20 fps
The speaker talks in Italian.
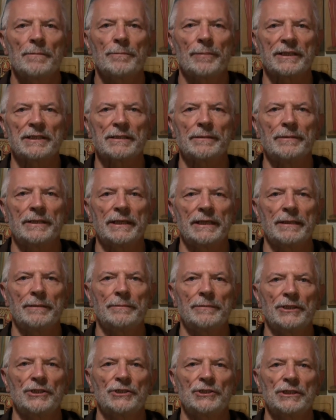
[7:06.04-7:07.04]
Pace bene
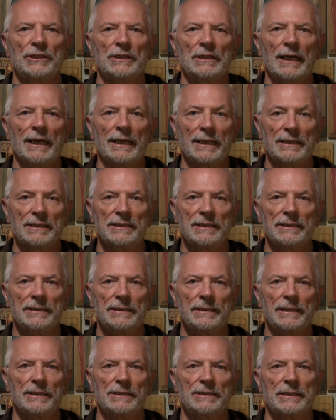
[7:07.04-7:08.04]
amici, a
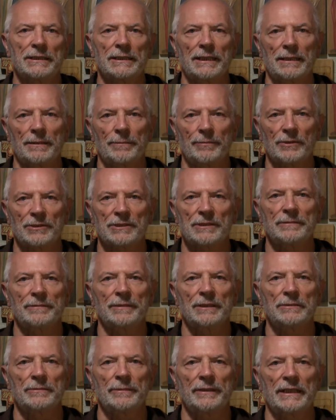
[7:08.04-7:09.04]
risentirci alla
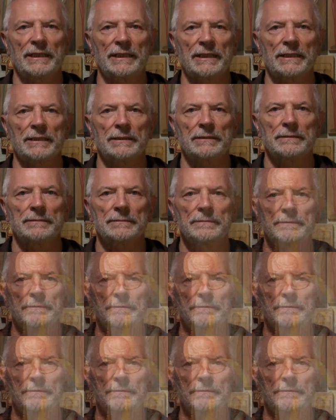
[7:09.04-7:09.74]
prossima domenica.